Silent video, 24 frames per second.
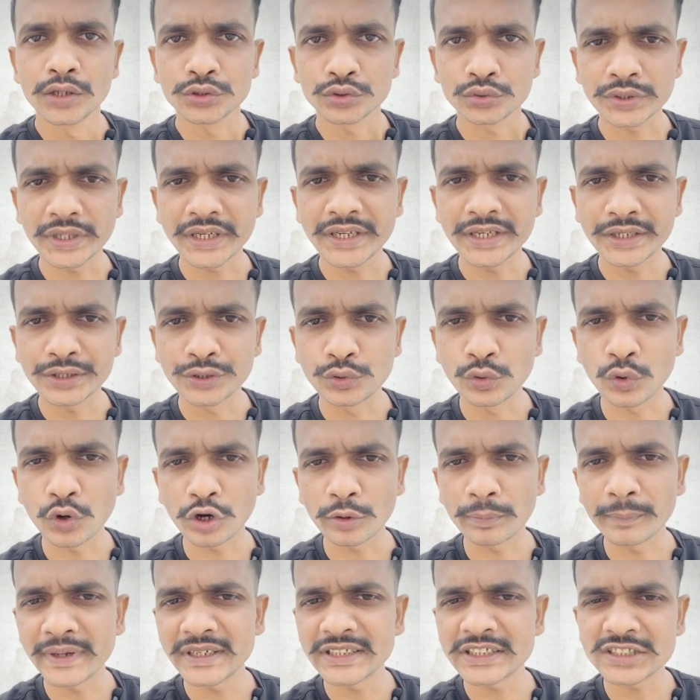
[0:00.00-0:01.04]
तो देखिए
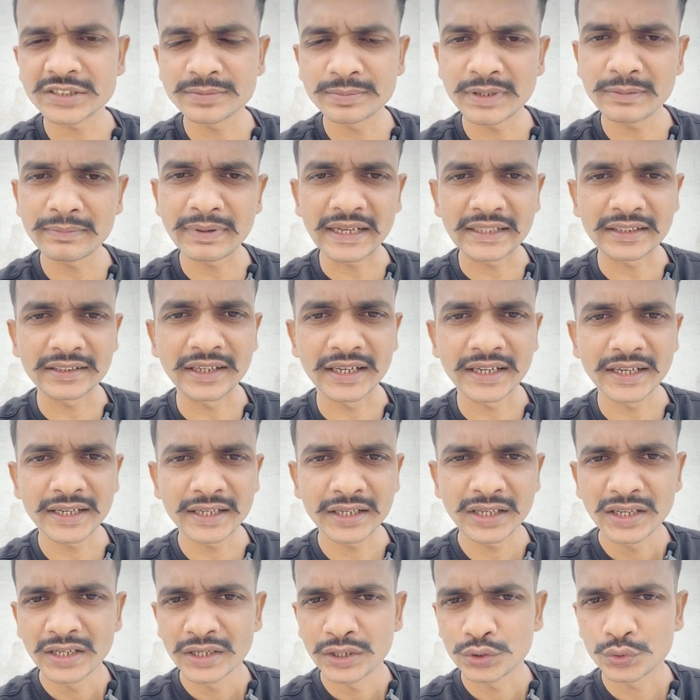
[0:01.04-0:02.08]
डॉक्यूमेंट्स में बात करें
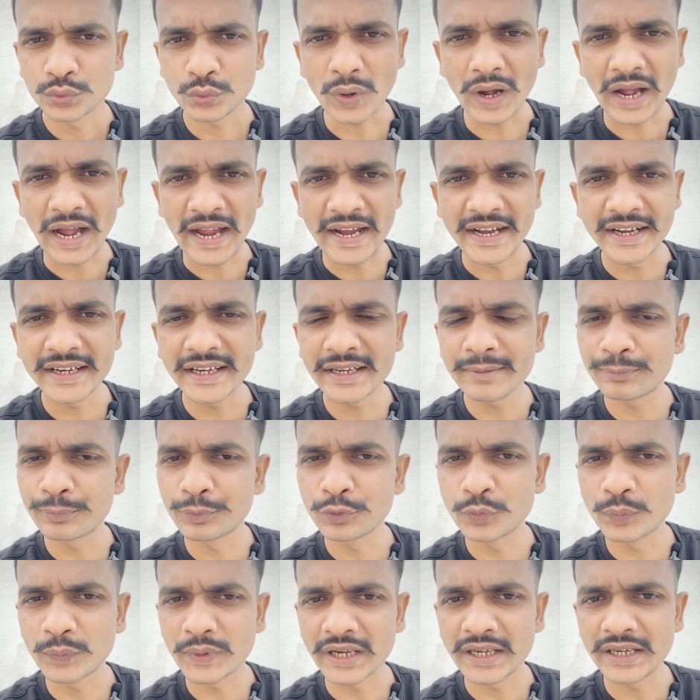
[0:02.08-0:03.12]
तो आईडी
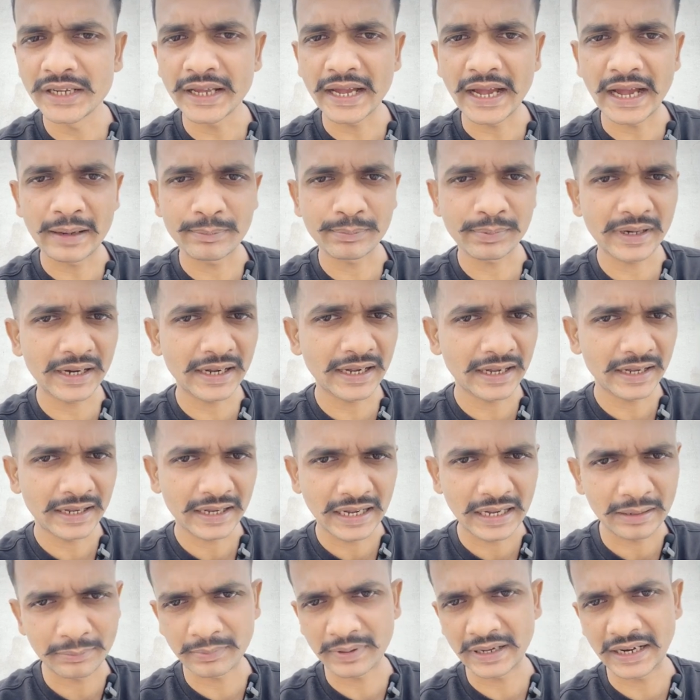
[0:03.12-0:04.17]
प्रूफ के लिए आपका
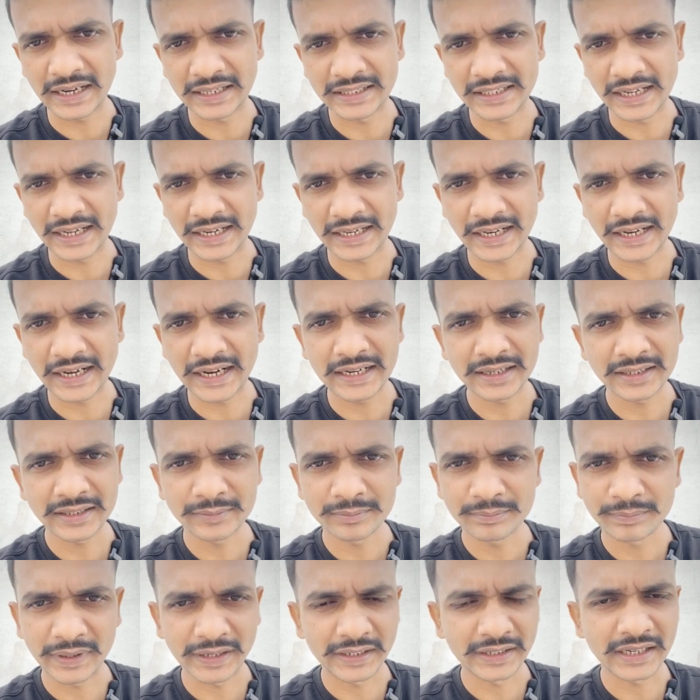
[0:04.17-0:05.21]
आपका आधार कार्ड
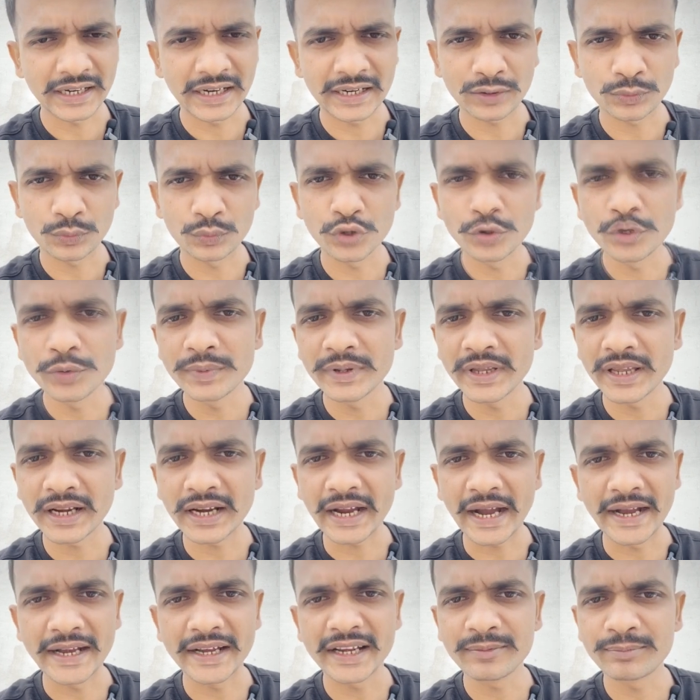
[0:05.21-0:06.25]
पैन कार्ड कोई भी एक
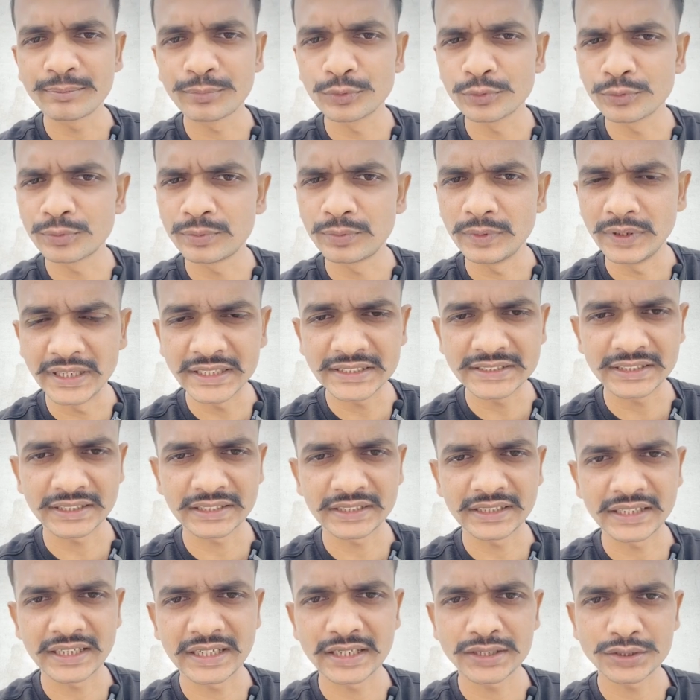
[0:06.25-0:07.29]
आईडी प्रूफ ले
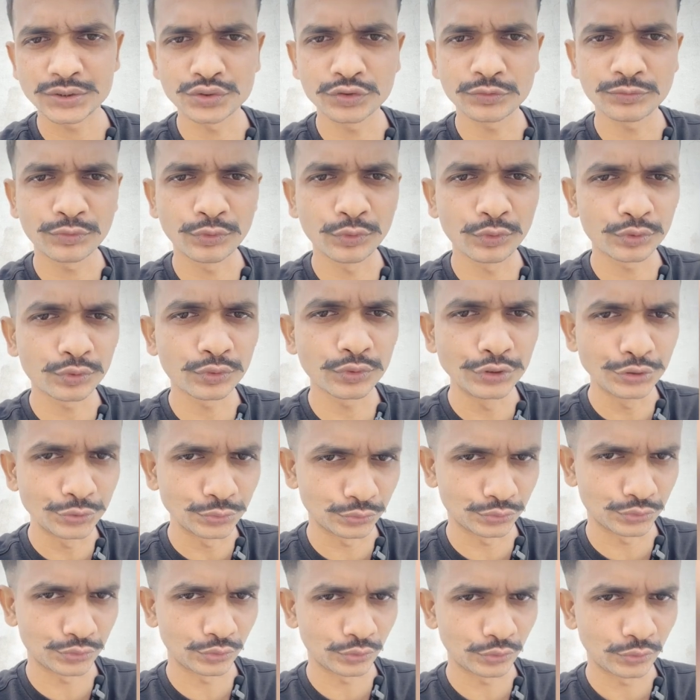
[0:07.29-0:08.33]
सकते हैं जो फोटो
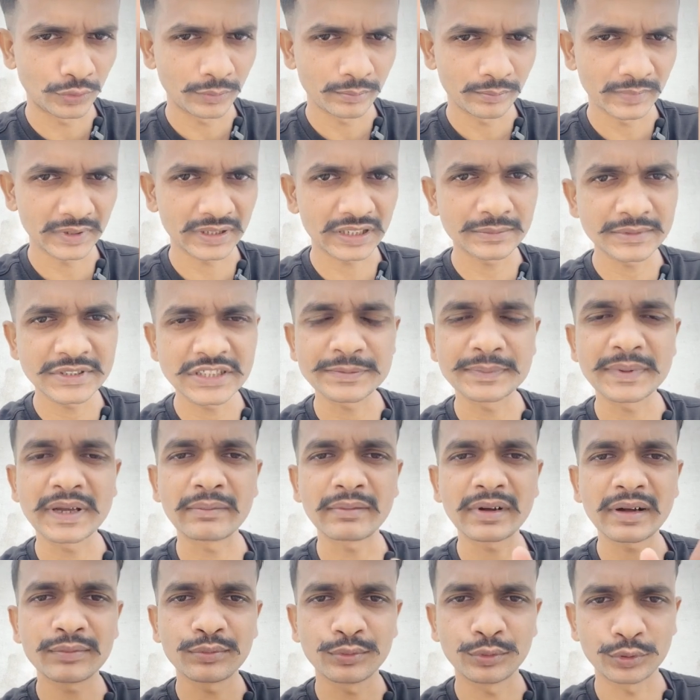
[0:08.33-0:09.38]
युक्त हो मतलब जिस पे
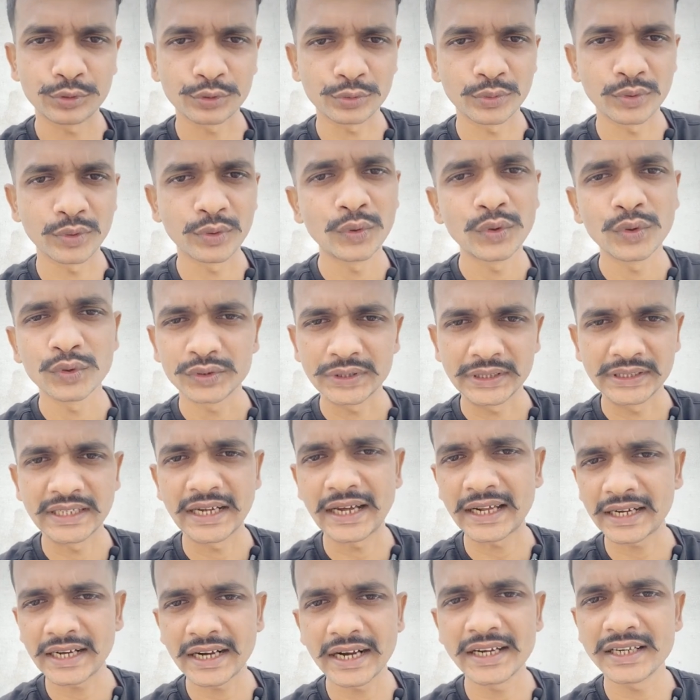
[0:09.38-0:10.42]
आपका फोटो हो तो
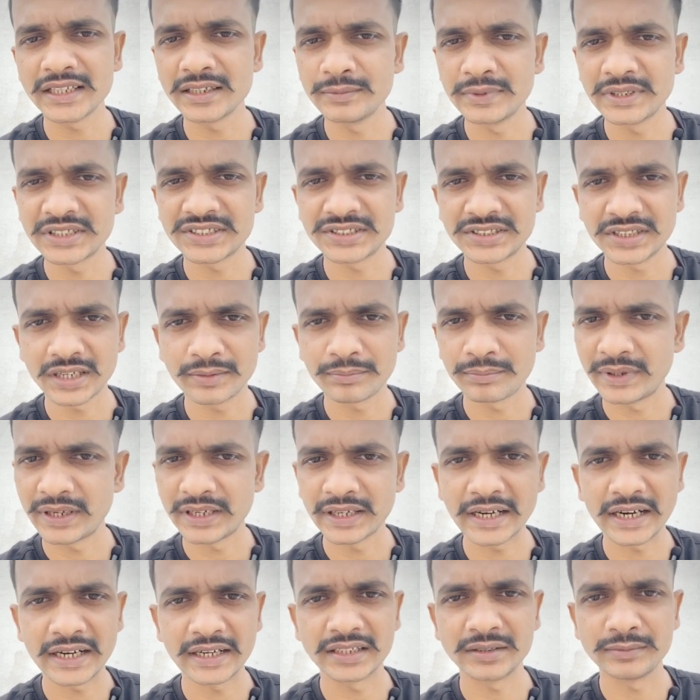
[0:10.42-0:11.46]
आधार कार्ड भी बेस्ट है
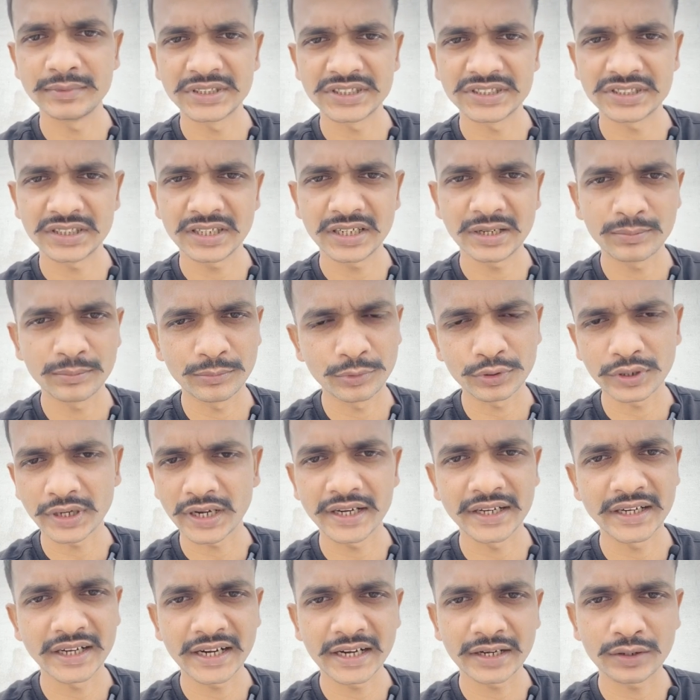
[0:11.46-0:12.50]
पैन कार्ड भी बेस्ट है वोटर
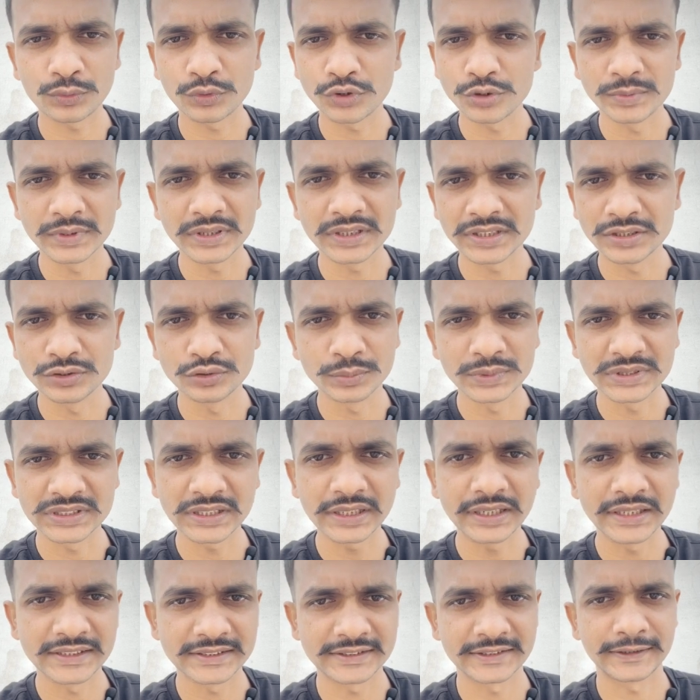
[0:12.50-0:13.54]
आईडी कार्ड कोई भी तीनों में से
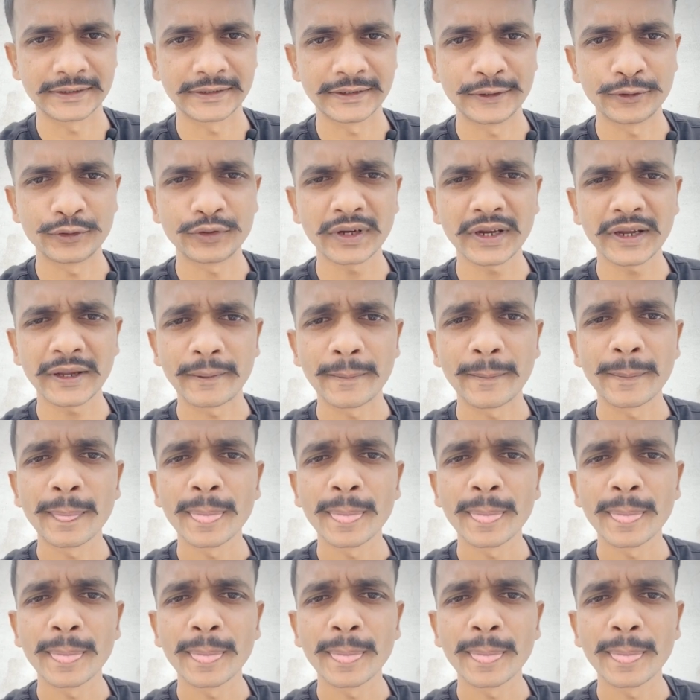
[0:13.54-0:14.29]
ले सकते हो ठीक है